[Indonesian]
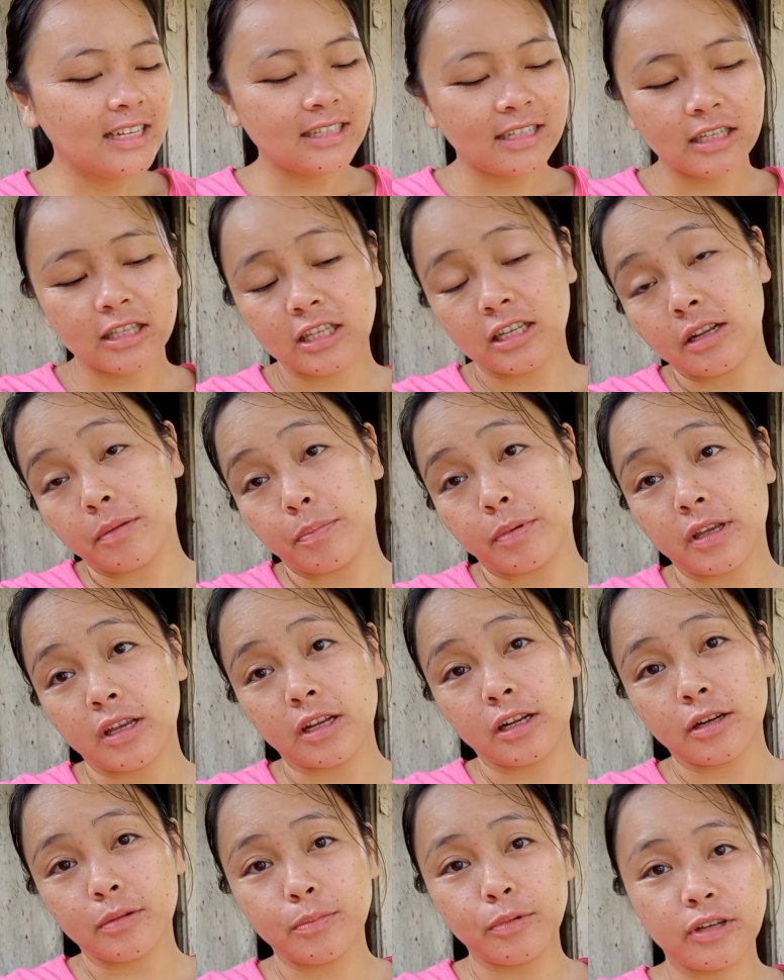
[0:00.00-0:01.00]
saya tidak pergi
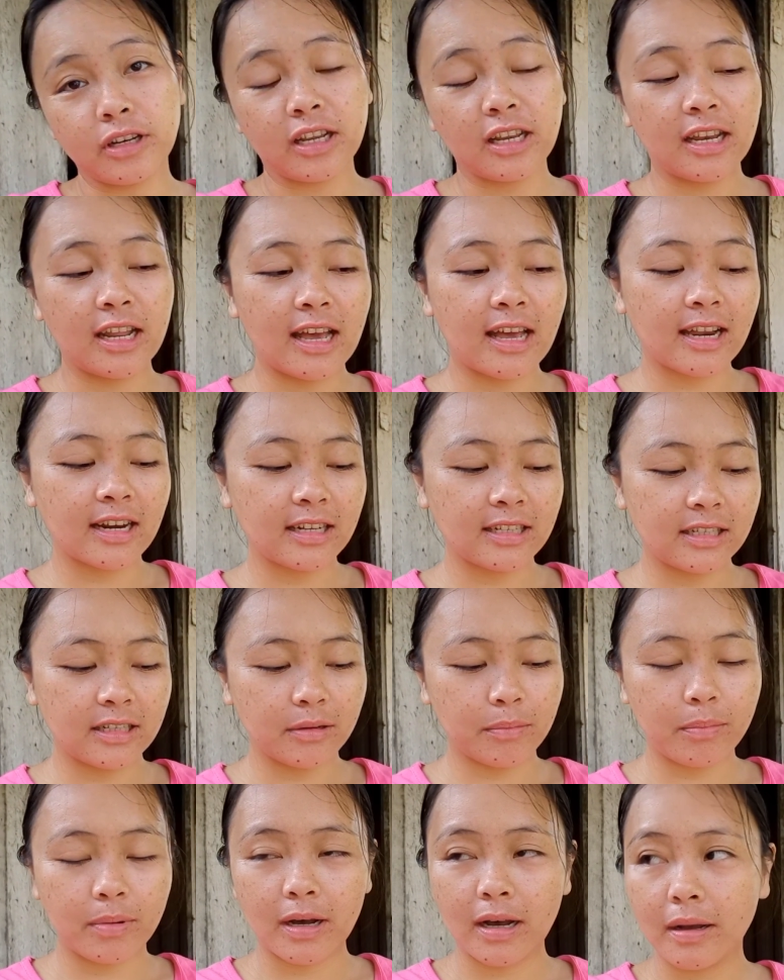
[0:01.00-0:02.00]
kebun ini hari
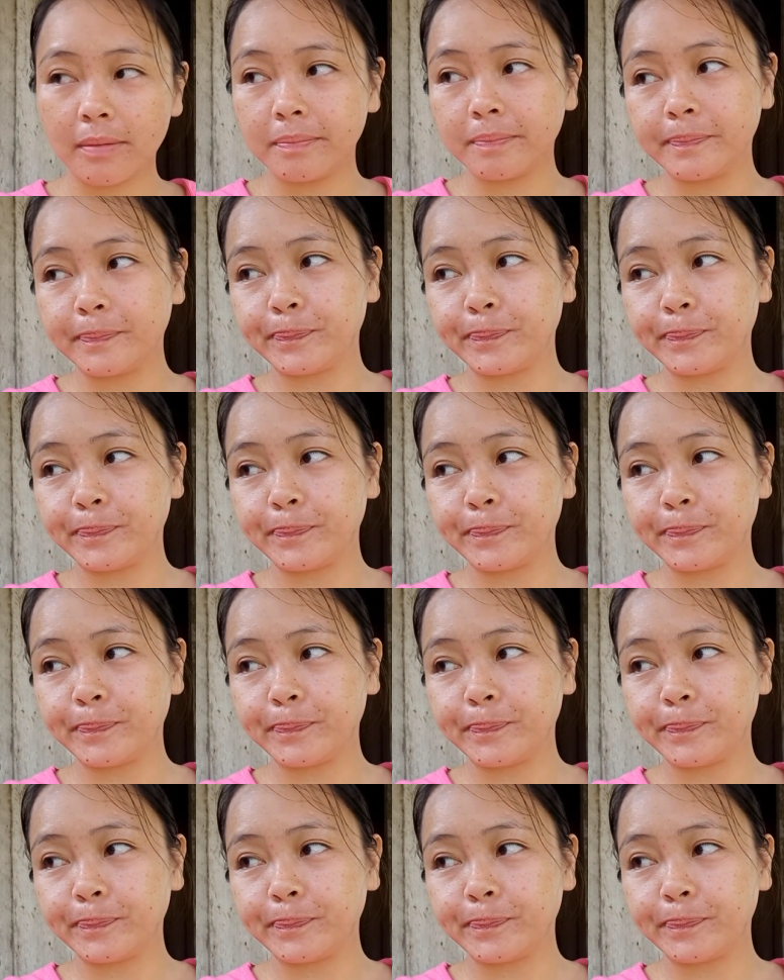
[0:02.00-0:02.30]
sebab